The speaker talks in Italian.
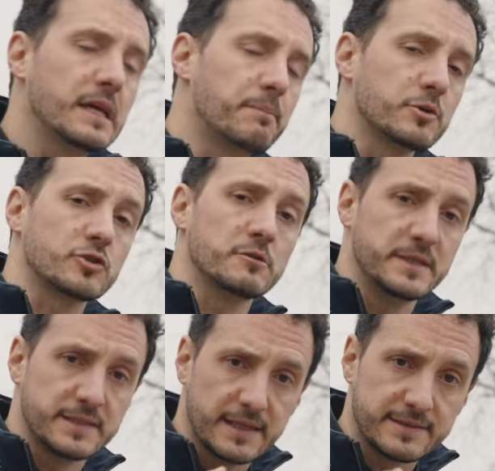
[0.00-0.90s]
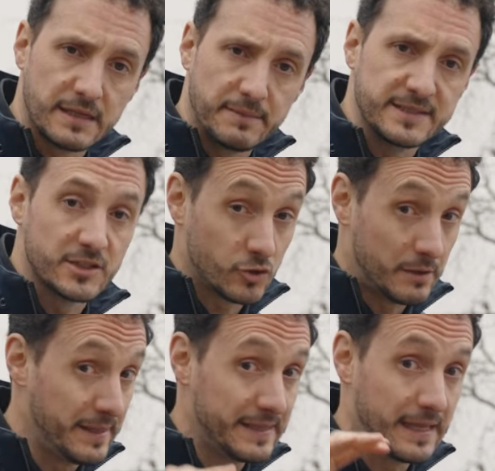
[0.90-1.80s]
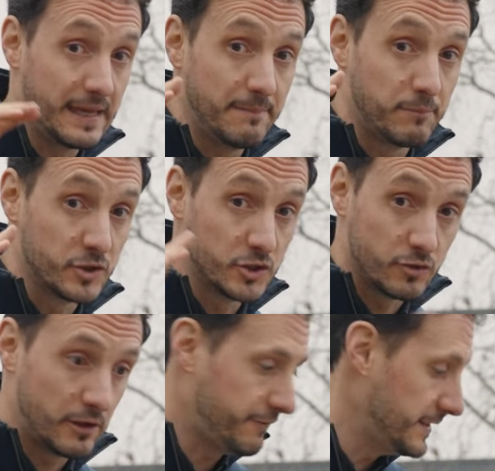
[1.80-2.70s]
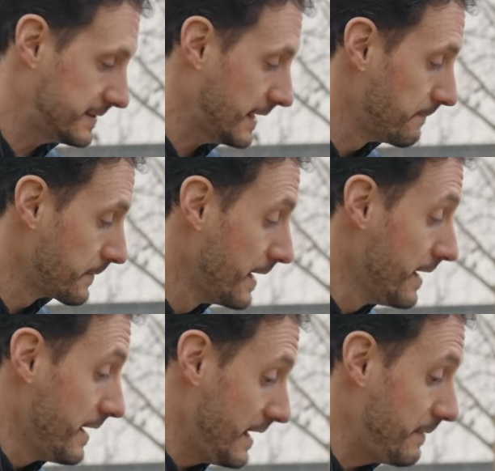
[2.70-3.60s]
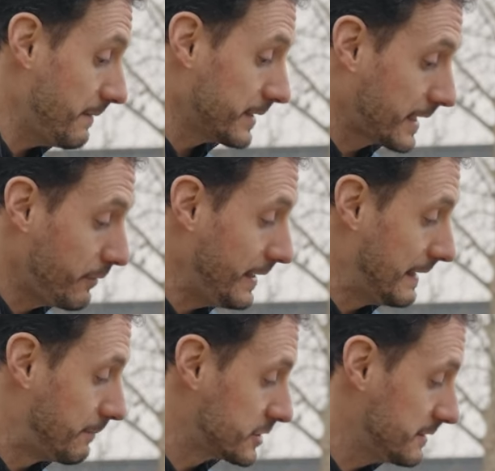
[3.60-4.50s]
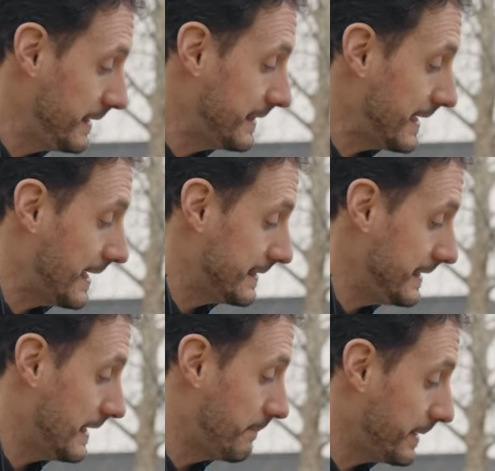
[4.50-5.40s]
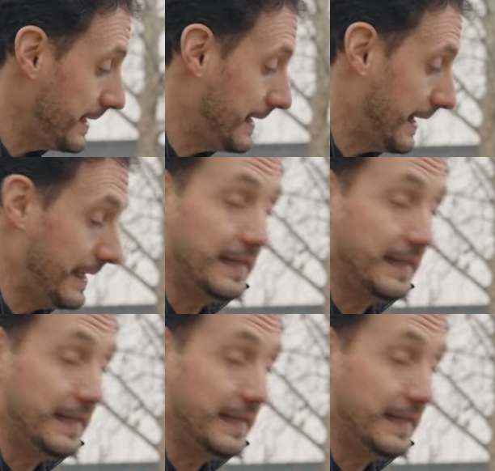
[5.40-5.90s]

che possono essere messi solamente in posizione fissa e abbiamo anche qui la possibilità di aprire